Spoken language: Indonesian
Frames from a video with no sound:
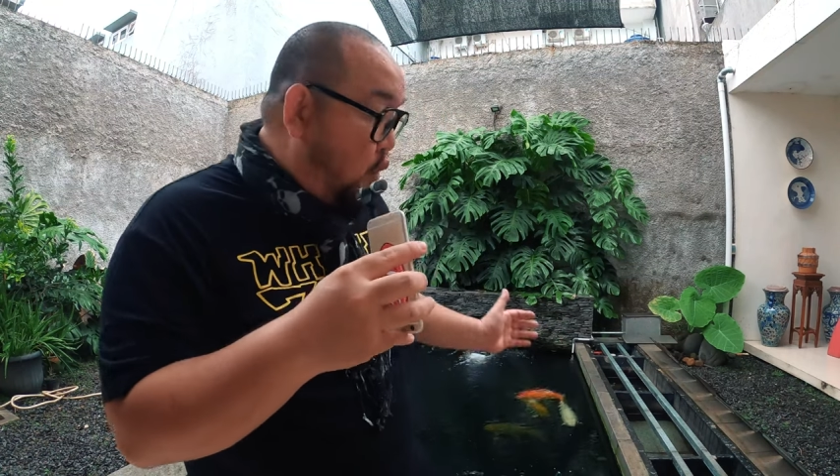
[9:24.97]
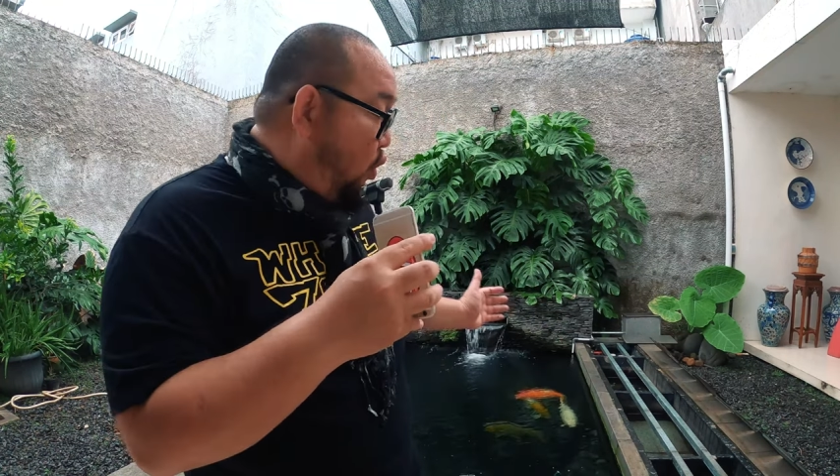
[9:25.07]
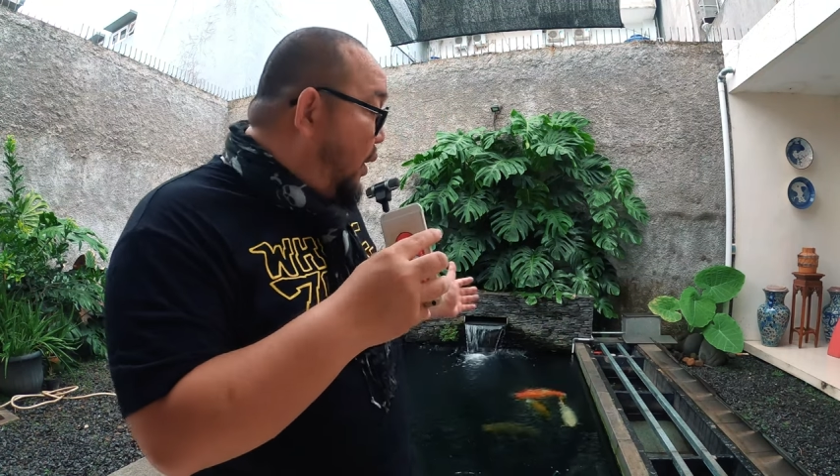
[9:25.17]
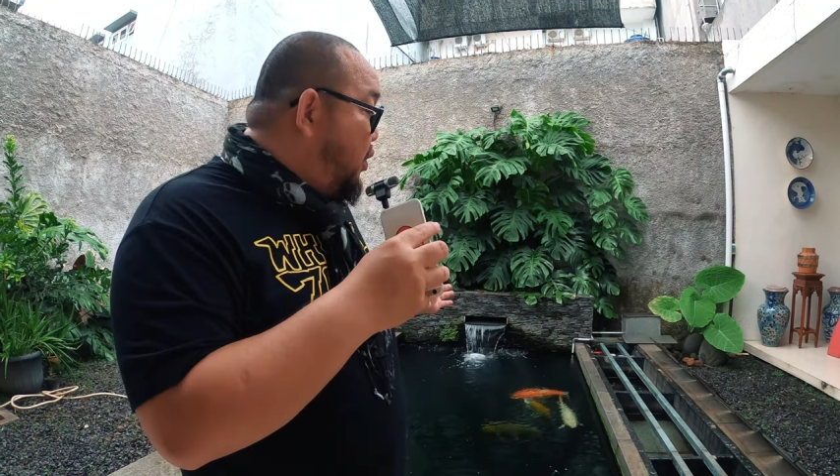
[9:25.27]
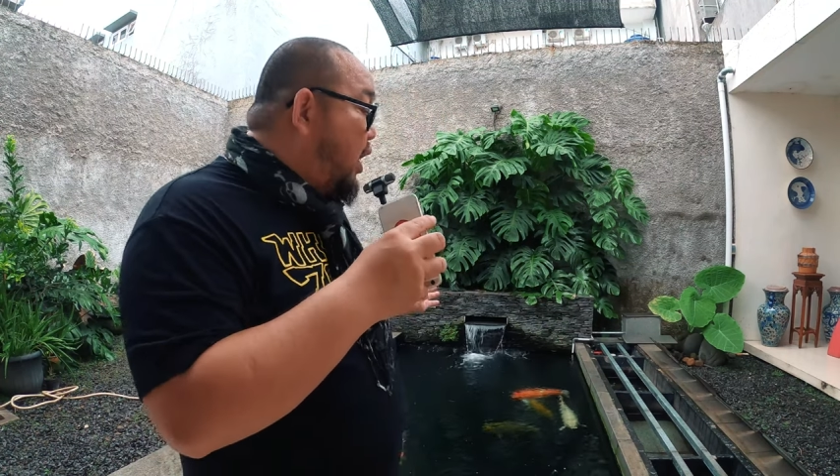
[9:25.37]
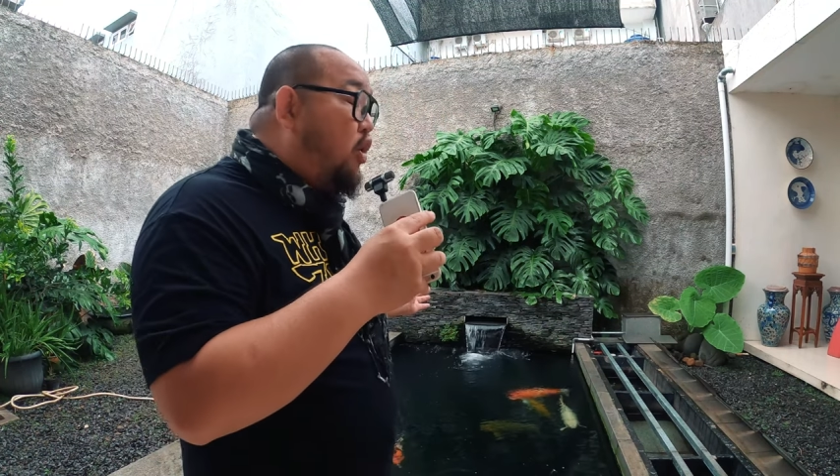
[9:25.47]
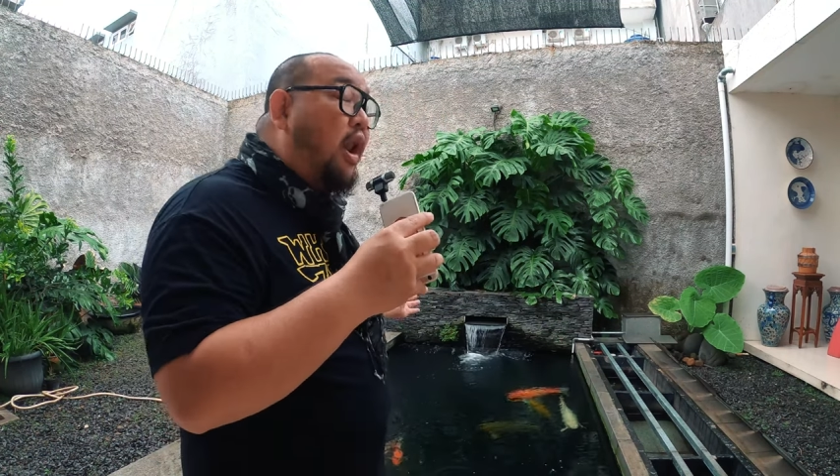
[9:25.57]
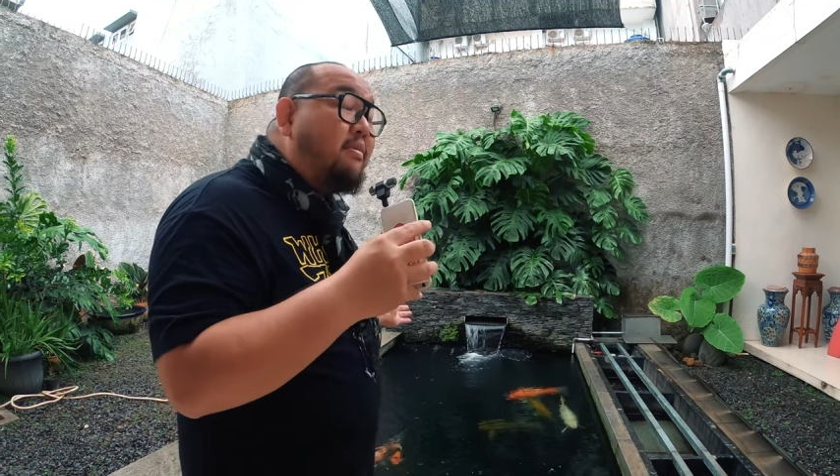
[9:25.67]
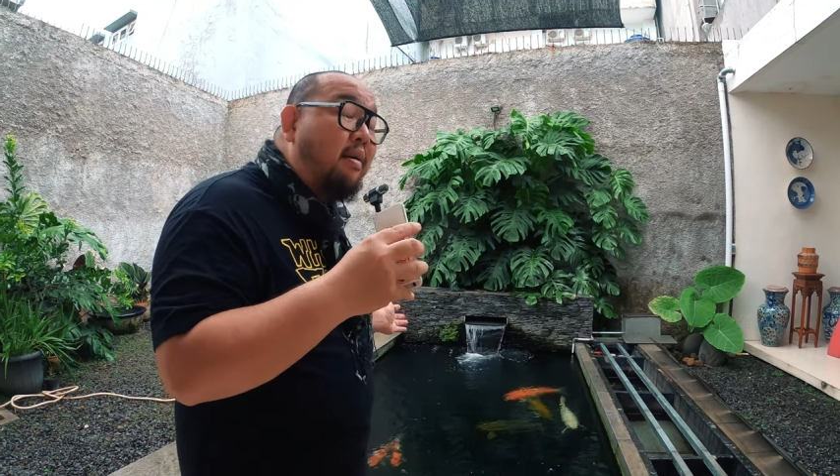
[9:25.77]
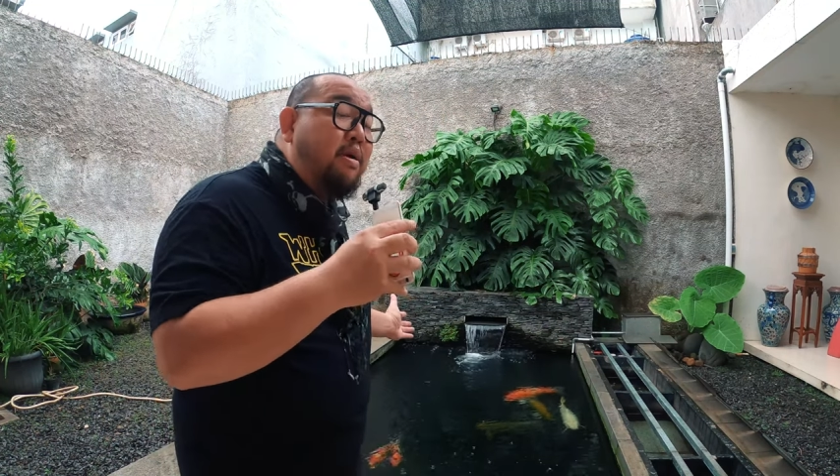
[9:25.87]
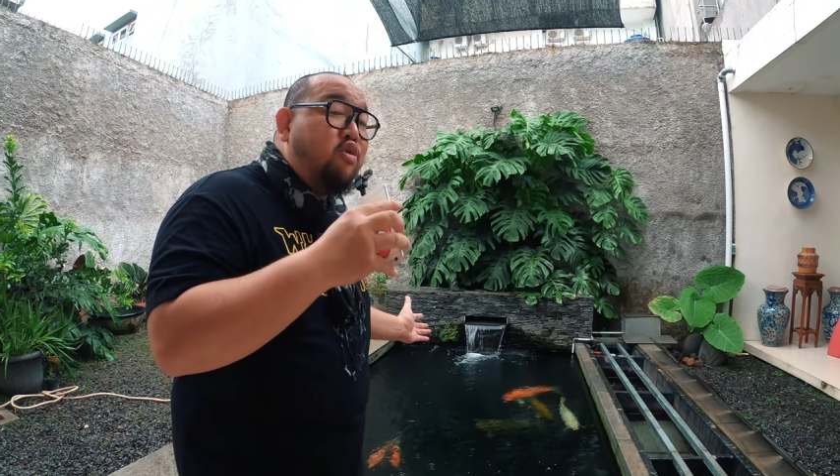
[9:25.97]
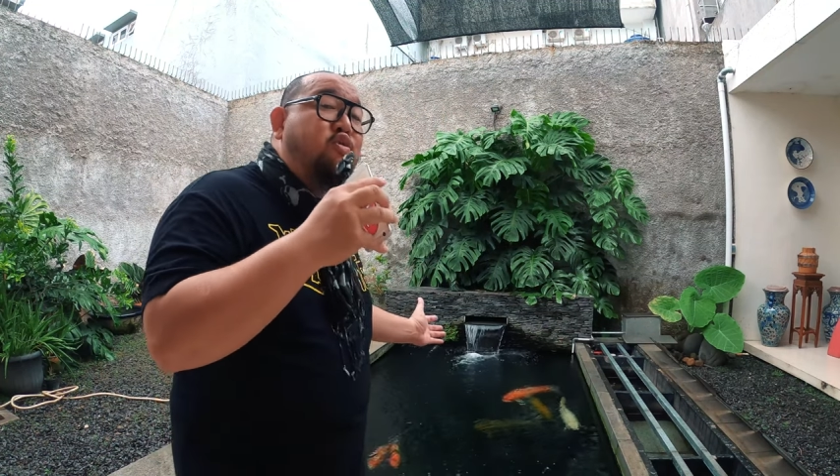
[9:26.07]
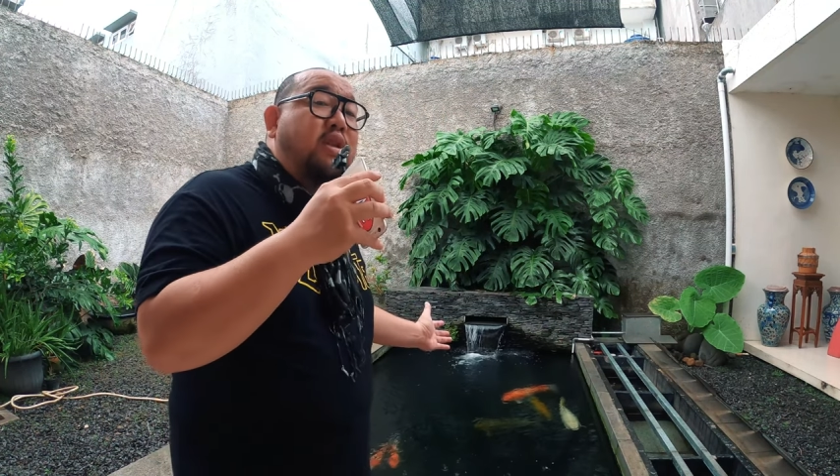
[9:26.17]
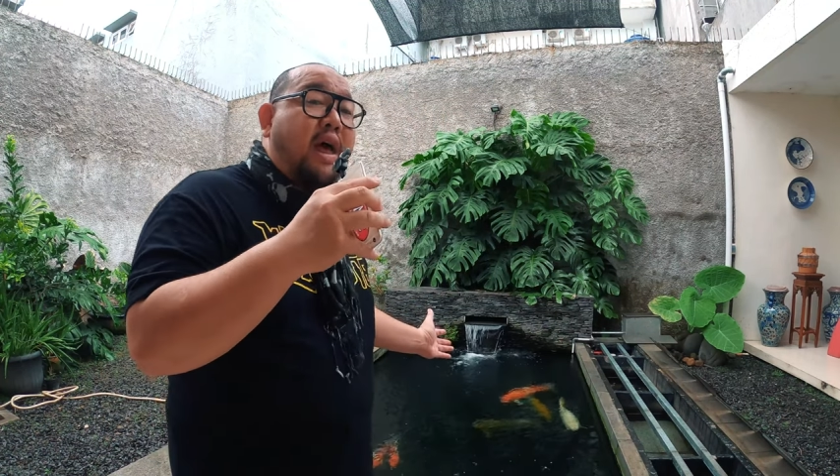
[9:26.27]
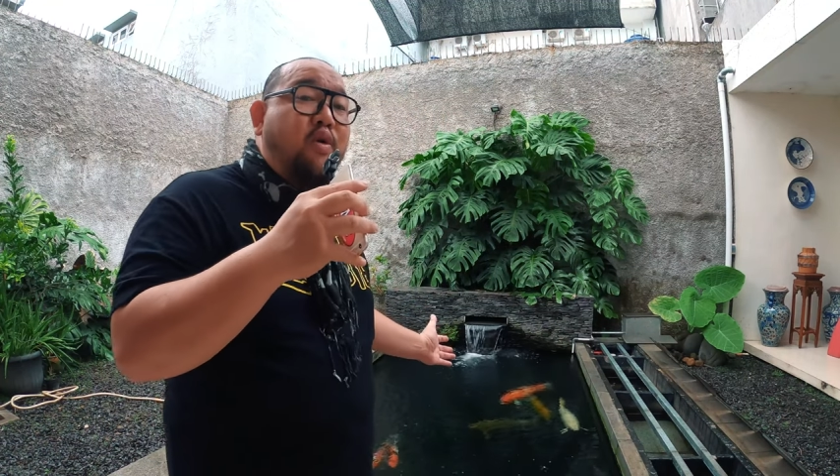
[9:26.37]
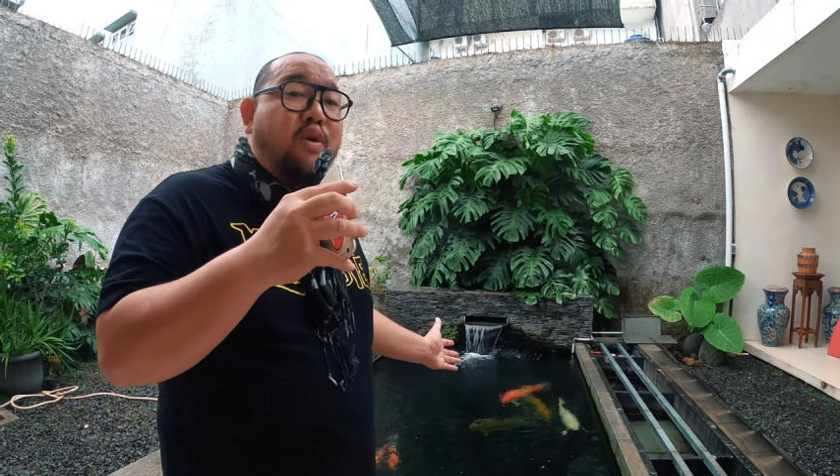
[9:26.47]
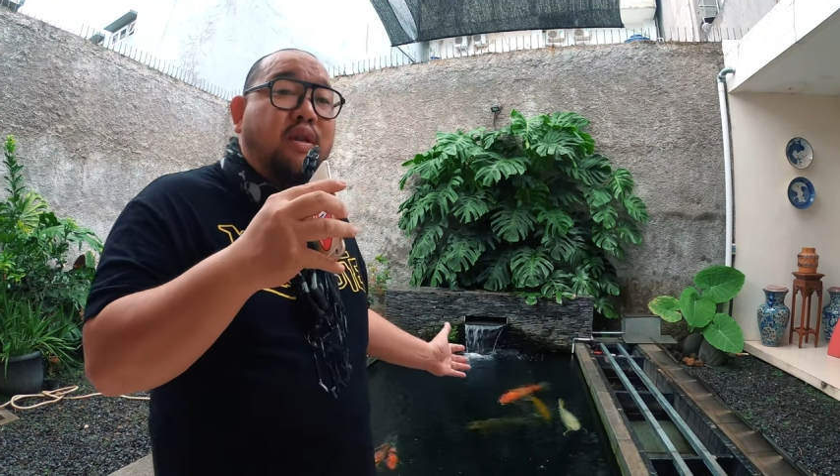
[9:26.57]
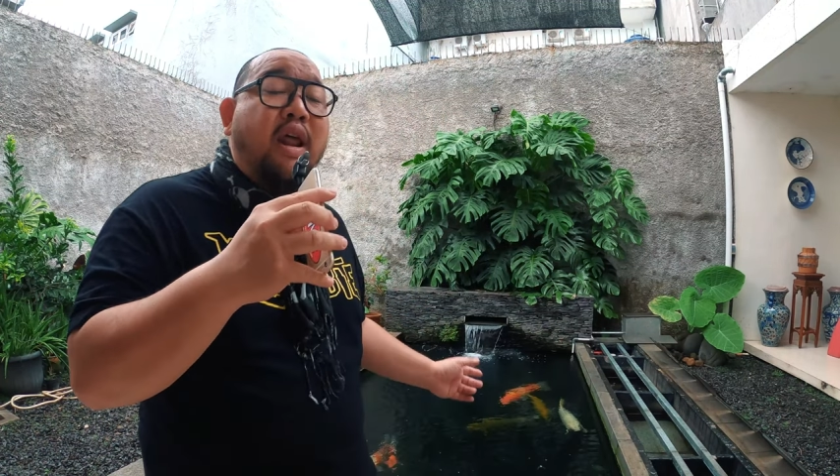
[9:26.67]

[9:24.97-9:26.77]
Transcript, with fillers: Gue punya kolam hampir 7 tahun